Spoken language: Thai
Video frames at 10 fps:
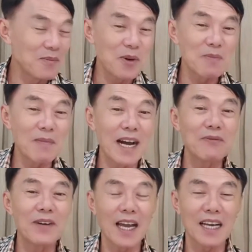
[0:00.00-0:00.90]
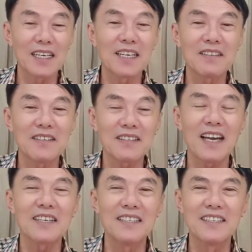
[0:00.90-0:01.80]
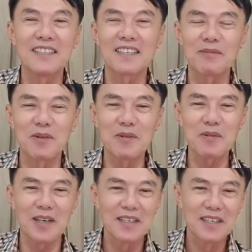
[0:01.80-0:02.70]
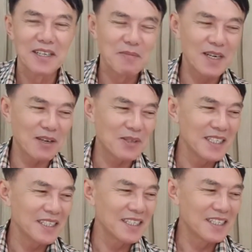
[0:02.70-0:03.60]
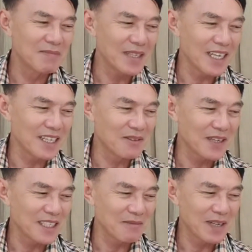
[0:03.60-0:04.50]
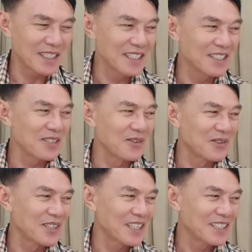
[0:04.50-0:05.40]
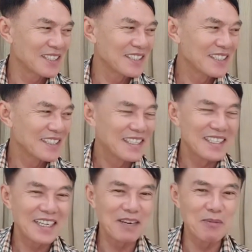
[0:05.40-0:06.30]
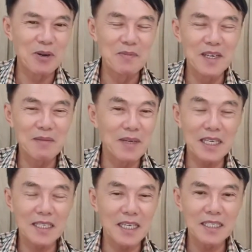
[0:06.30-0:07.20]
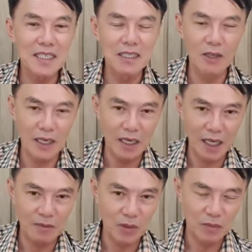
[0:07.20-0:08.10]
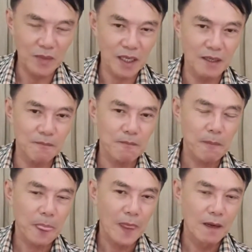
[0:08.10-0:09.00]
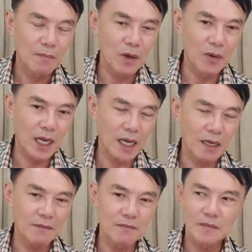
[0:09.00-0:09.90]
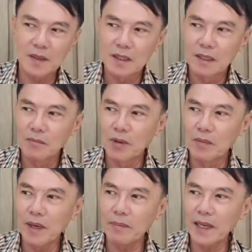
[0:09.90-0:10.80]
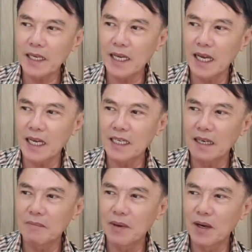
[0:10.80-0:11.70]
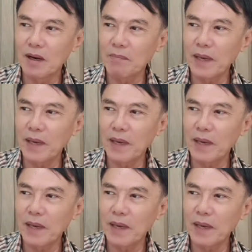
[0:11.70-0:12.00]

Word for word: หมาฝรั่งเนี่ยเขาจะตั้งชื่ออย่างเงี้ย ผมบอกมึงเอาชื่ออื่นไม่ได้หรือว่า ทำไมชื่อโจนะแล้วผมเลยไม่ได้ใช้ชื่อเล่นผม เนี่ย เพราะว่าผมรับรายการเนี่ย พอเป็น